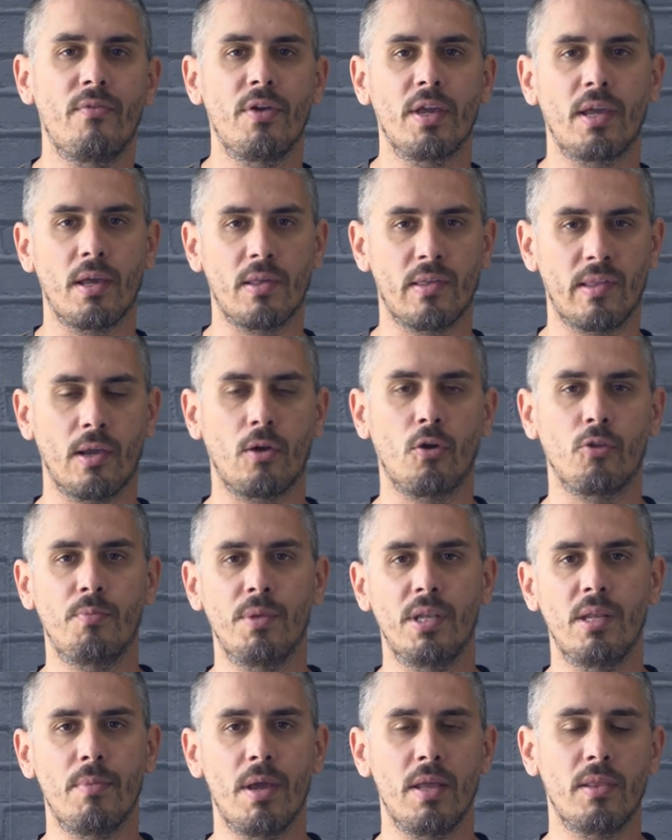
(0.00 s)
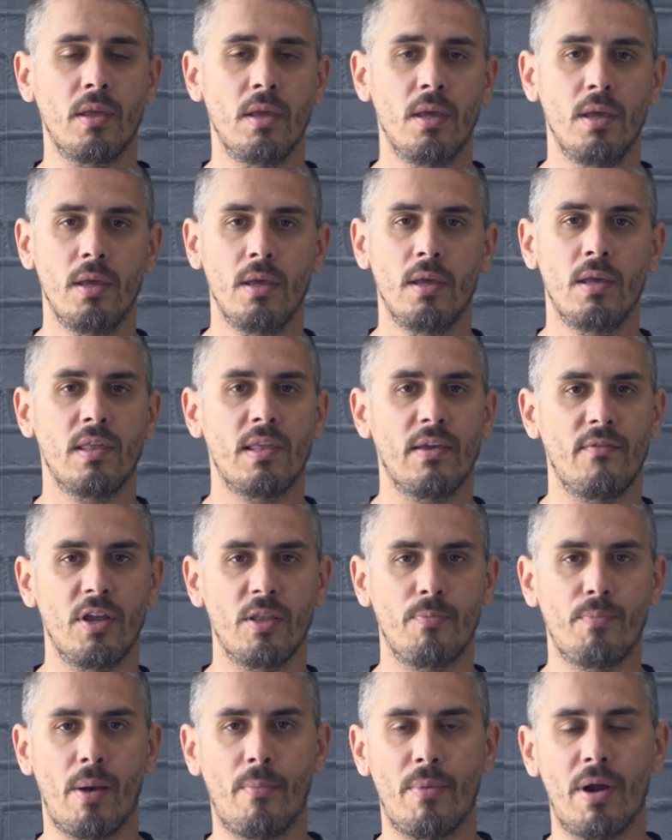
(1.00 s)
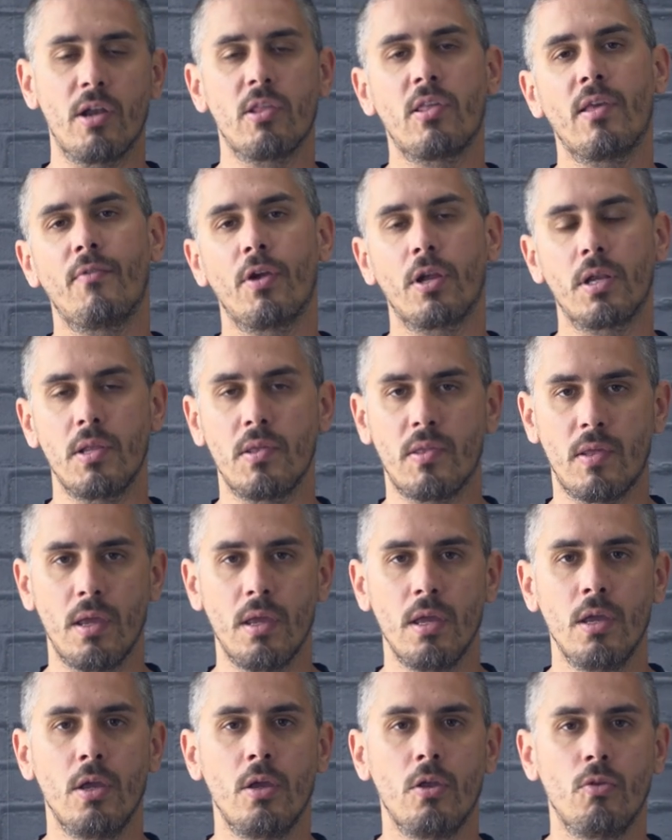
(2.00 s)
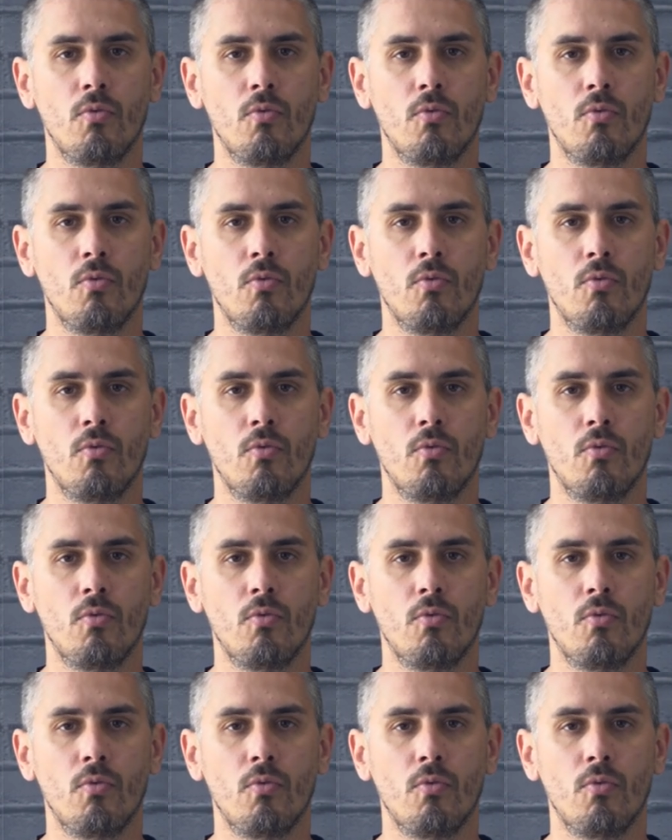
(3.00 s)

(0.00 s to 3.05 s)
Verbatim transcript: avec un 50 mm, ça va être pas mal, ça va glisser.